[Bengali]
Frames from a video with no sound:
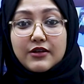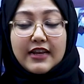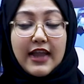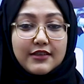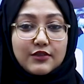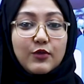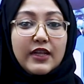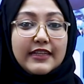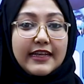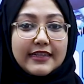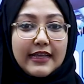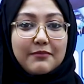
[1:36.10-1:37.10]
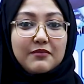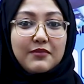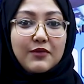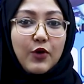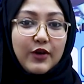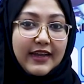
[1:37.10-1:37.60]
ক্লাসগুলো দেখতাম
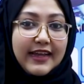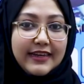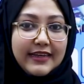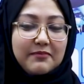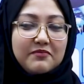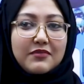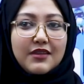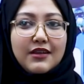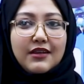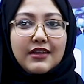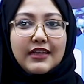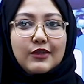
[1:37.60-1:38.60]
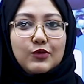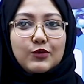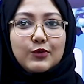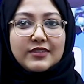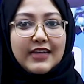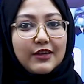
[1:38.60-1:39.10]
অনলাইনে কিন্তু
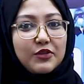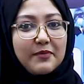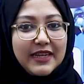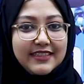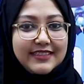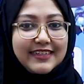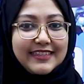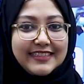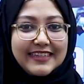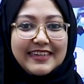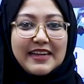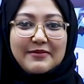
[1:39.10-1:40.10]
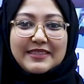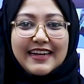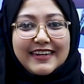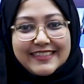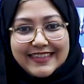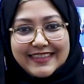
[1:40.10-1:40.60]
স্যার তো মেডিসিনের ছিলেন আমি
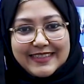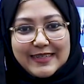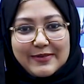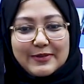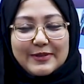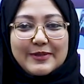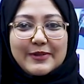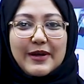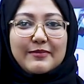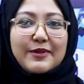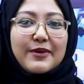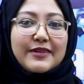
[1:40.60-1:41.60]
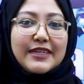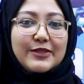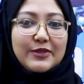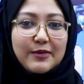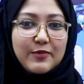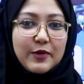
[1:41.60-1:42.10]
সার্জারিতে যাব সো আমি তখন
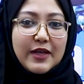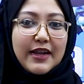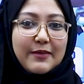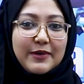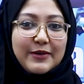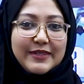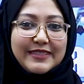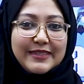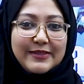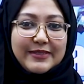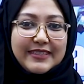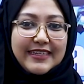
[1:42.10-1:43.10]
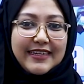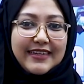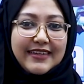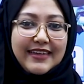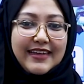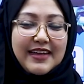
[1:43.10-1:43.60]
কিছুটা মন খারাপই হয়েছিল যে
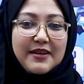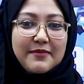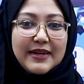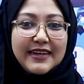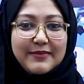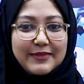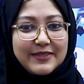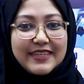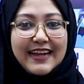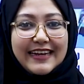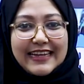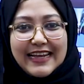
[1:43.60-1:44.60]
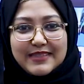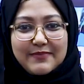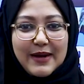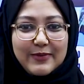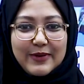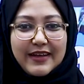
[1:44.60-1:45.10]
মানে আমি তো স্যারের ক্লাস
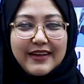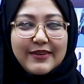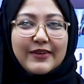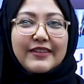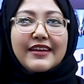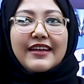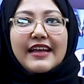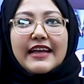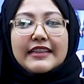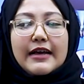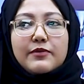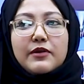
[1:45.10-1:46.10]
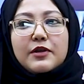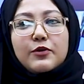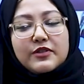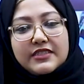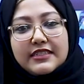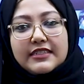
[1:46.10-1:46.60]
পাবো না এনল তারপর আমি
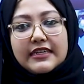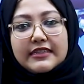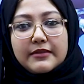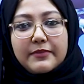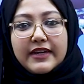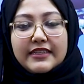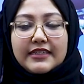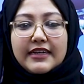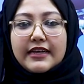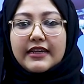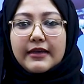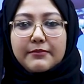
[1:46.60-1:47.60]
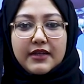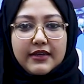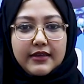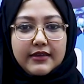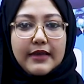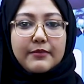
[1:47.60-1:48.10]
খোঁজ নিয়ে জানতে পারি যে এখানে
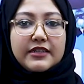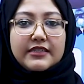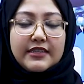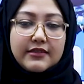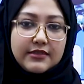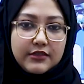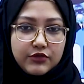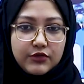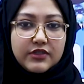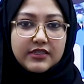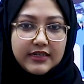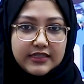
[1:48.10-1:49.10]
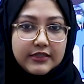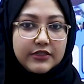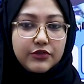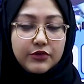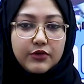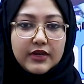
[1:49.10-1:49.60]
মানে এমআরসিএসের জন্য সার্জারির
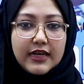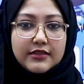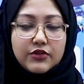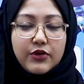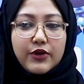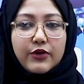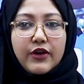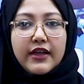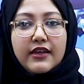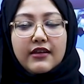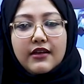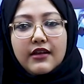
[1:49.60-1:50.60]
জন্য ক্লাস করানো হয়